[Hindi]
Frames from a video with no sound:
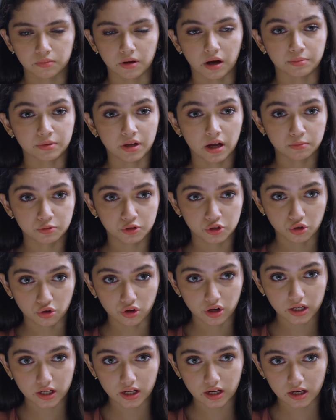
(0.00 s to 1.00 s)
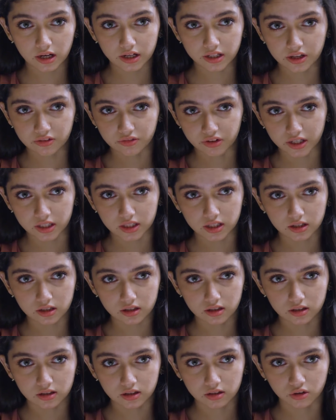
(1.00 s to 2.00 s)
भाभी आप शोर हैं कि ये लड़की वही थी
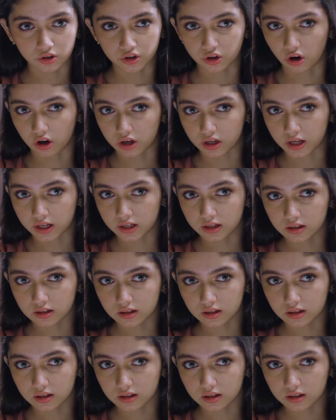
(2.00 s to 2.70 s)
कोई और नहीं